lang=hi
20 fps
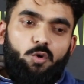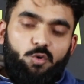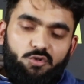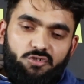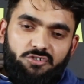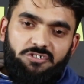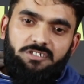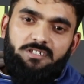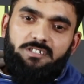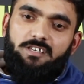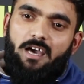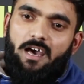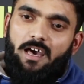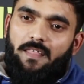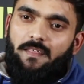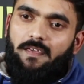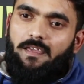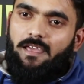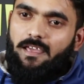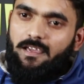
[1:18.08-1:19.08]
उसकी
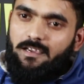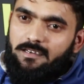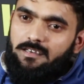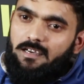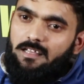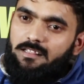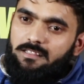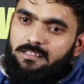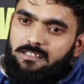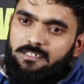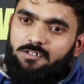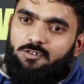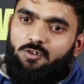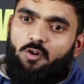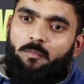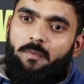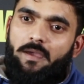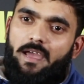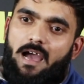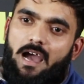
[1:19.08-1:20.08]
हर एक गलती
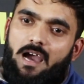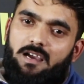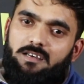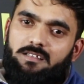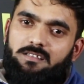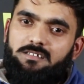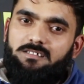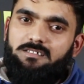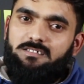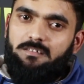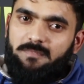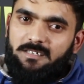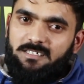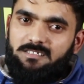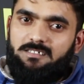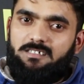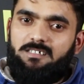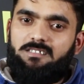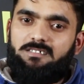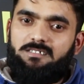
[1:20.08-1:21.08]
को मैं आखिरी
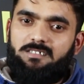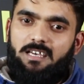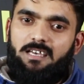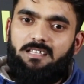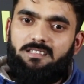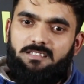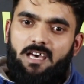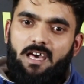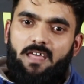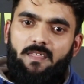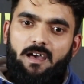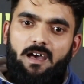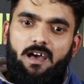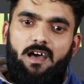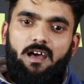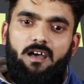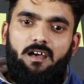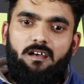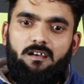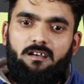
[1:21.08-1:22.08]
समझकर सहता
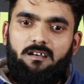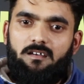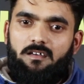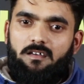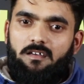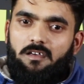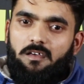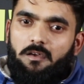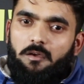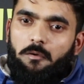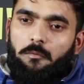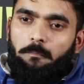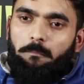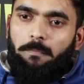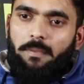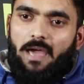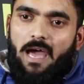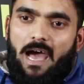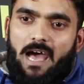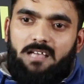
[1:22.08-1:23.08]
रहा
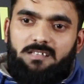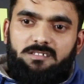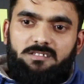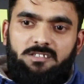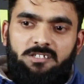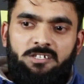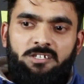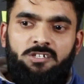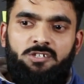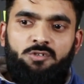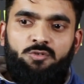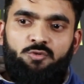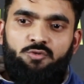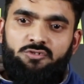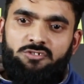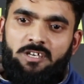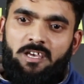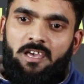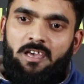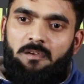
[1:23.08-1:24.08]
प्यास थी
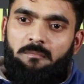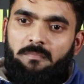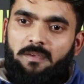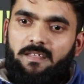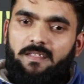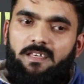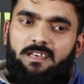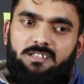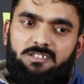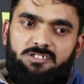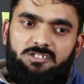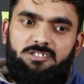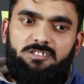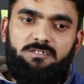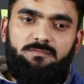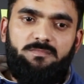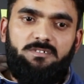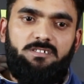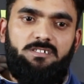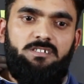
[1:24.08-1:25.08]
उसे मेरे
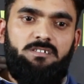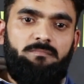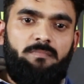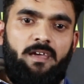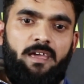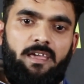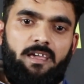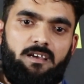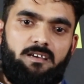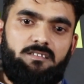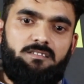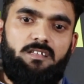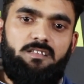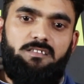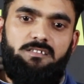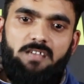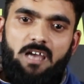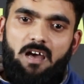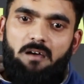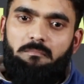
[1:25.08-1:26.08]
जिस्म की मैं एक
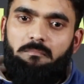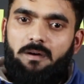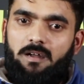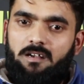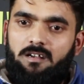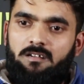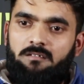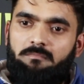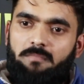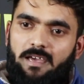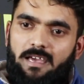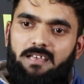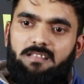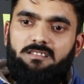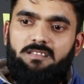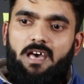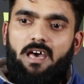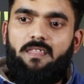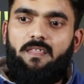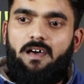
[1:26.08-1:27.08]
दरिया बन
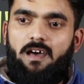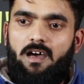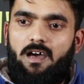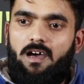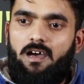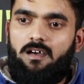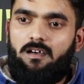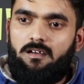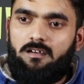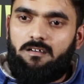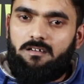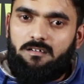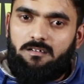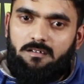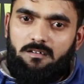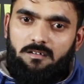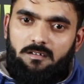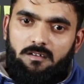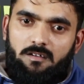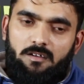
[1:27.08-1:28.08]
बहता रहा
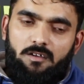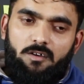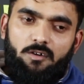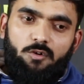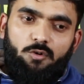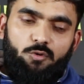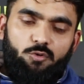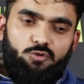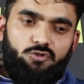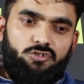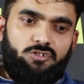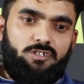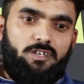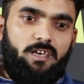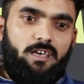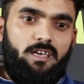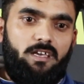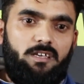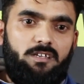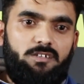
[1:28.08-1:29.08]

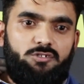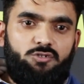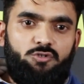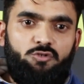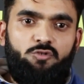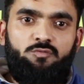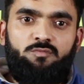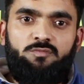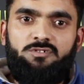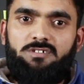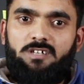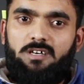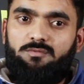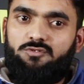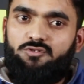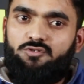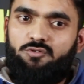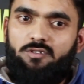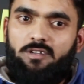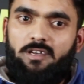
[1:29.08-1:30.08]
उसके जुल्म जब
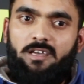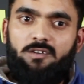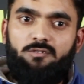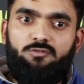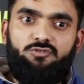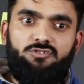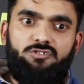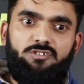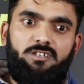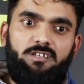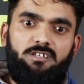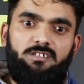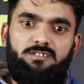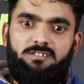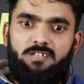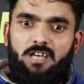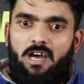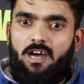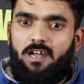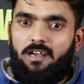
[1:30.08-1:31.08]
सुने उसके
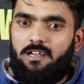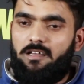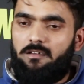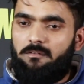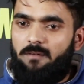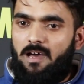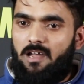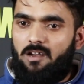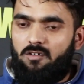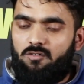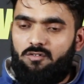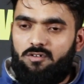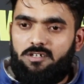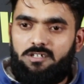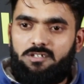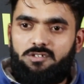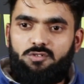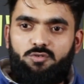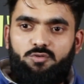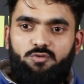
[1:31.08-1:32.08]
चाहने वालों
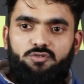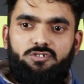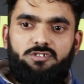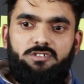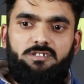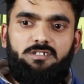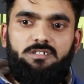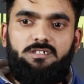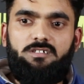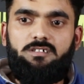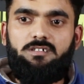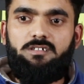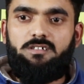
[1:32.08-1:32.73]
ने तो उसकी